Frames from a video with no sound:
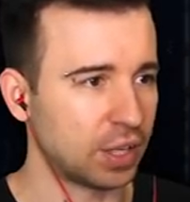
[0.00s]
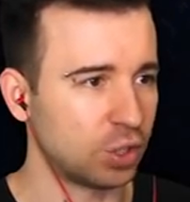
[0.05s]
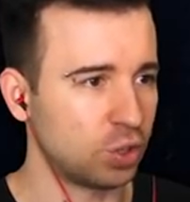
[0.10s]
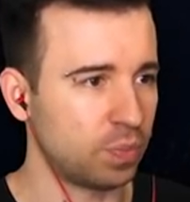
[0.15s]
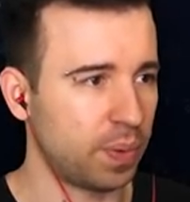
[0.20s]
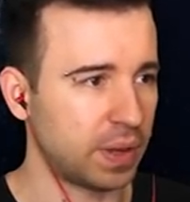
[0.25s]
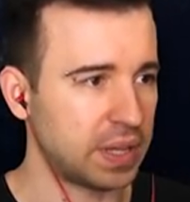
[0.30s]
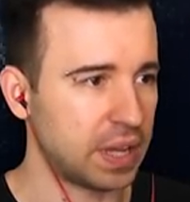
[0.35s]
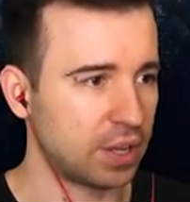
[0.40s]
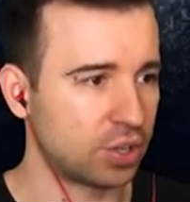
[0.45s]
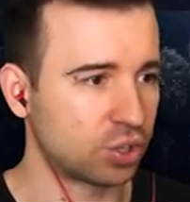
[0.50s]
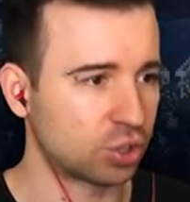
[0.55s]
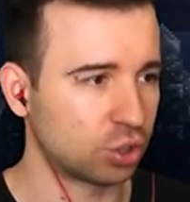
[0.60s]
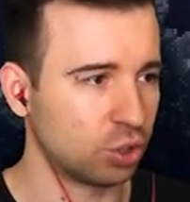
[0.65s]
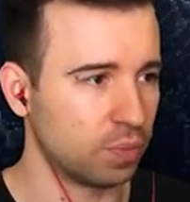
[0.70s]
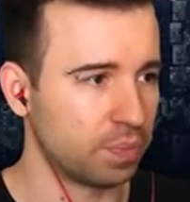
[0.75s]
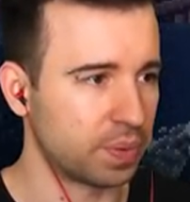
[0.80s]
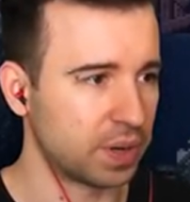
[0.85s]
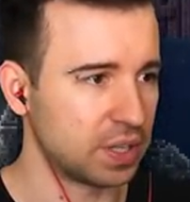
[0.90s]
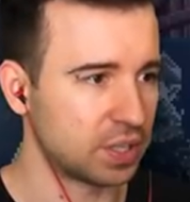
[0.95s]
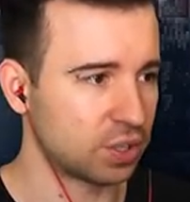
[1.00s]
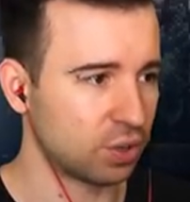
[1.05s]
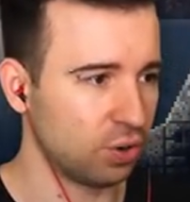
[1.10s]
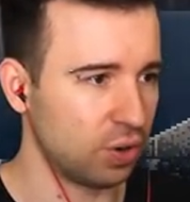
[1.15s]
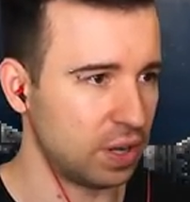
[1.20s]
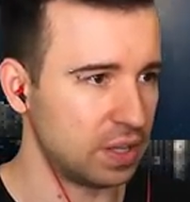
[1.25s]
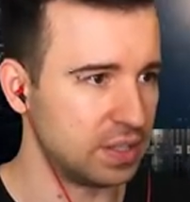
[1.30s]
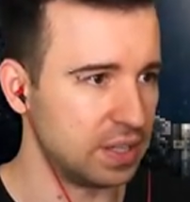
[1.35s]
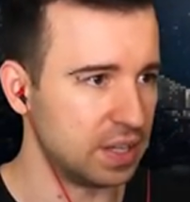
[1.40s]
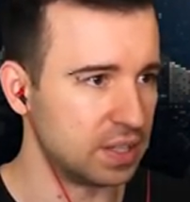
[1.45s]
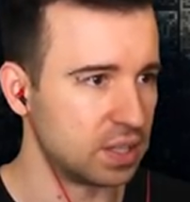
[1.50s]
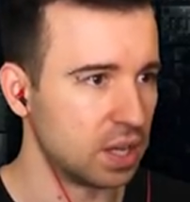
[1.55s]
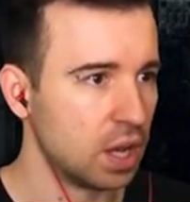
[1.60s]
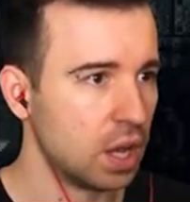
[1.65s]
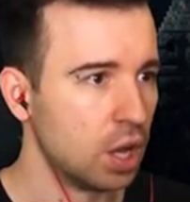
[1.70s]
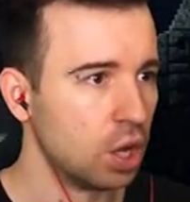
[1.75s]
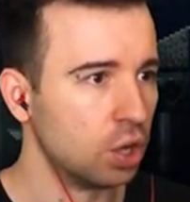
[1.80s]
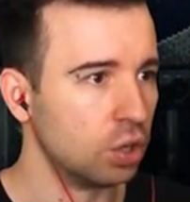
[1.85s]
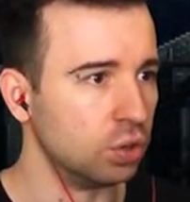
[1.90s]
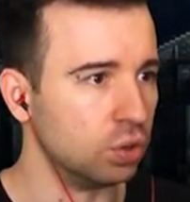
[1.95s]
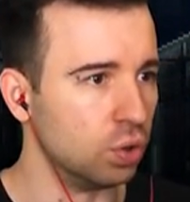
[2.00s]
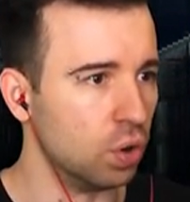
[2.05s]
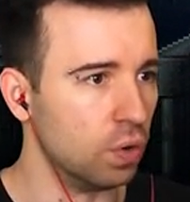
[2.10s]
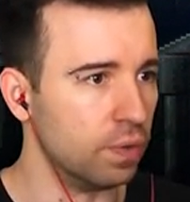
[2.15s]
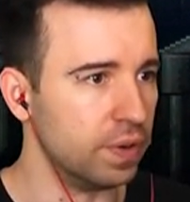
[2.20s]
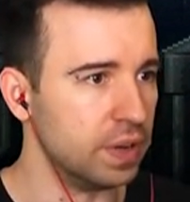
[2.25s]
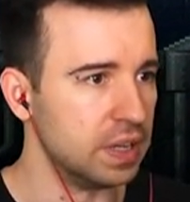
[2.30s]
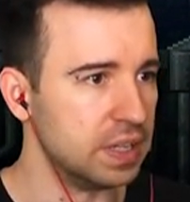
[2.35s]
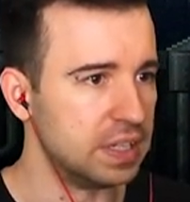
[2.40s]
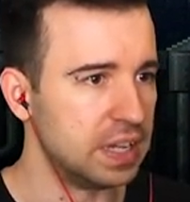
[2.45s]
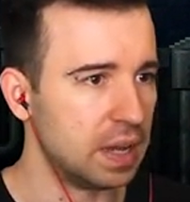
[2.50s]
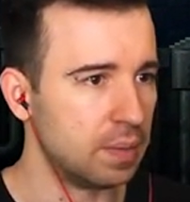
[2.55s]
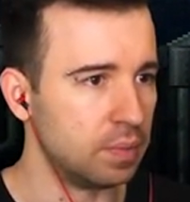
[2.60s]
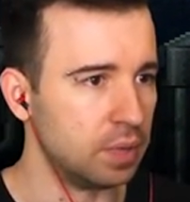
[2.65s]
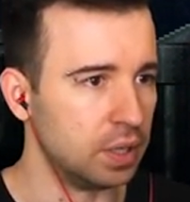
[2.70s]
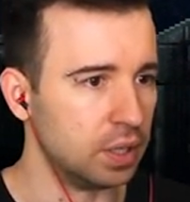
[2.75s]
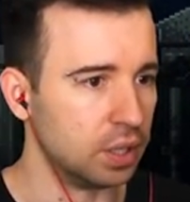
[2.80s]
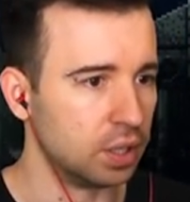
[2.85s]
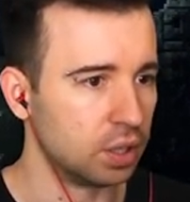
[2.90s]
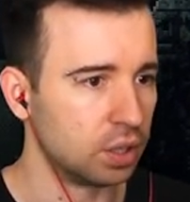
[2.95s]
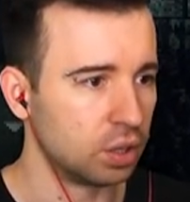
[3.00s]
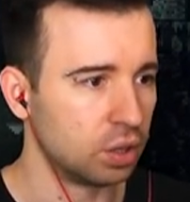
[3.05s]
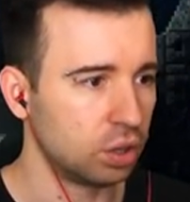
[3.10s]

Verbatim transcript: хочу понять, что происходит здесь. Новые земли.